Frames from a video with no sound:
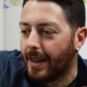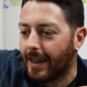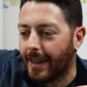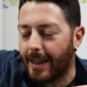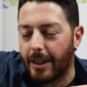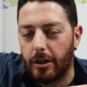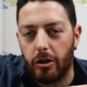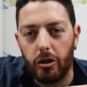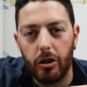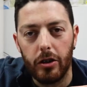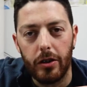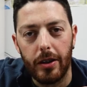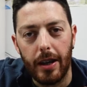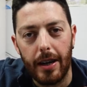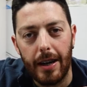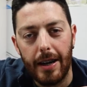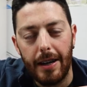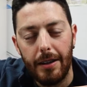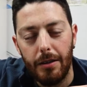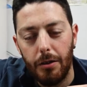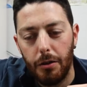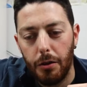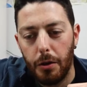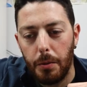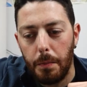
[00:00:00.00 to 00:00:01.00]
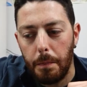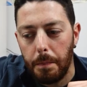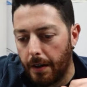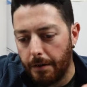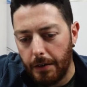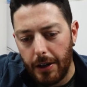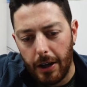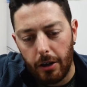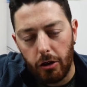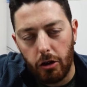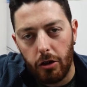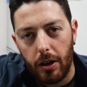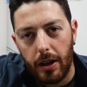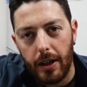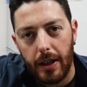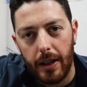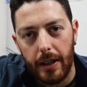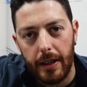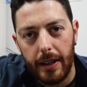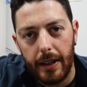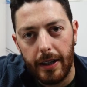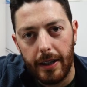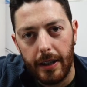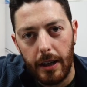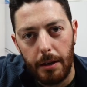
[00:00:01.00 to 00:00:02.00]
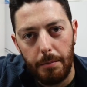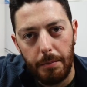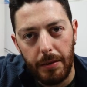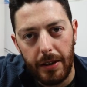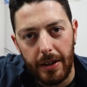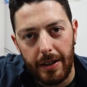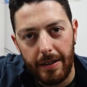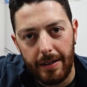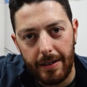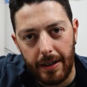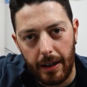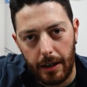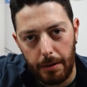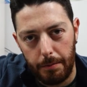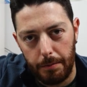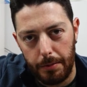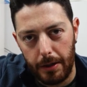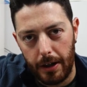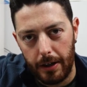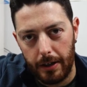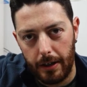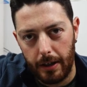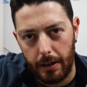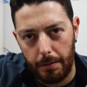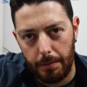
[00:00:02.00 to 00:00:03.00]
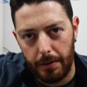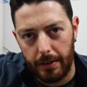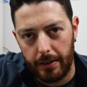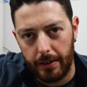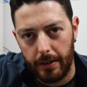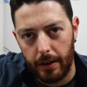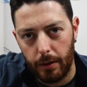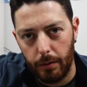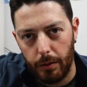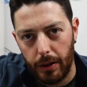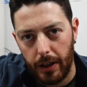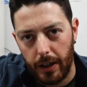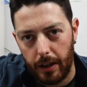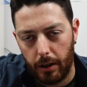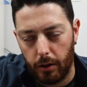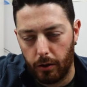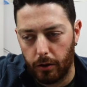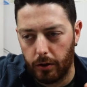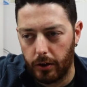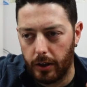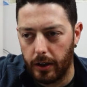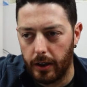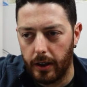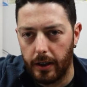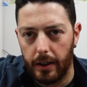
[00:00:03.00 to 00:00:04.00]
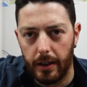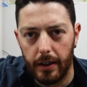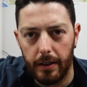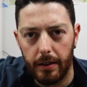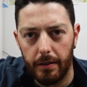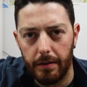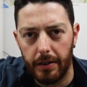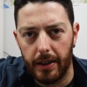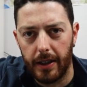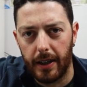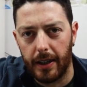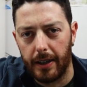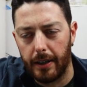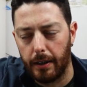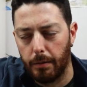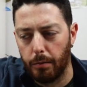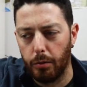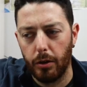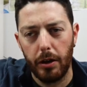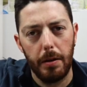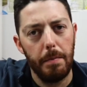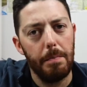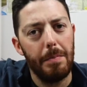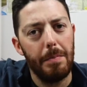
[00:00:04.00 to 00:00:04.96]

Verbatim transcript: che ci saranno e vi lascio anche il nickname di Instagram per andarmi a seguire così vedrete pure i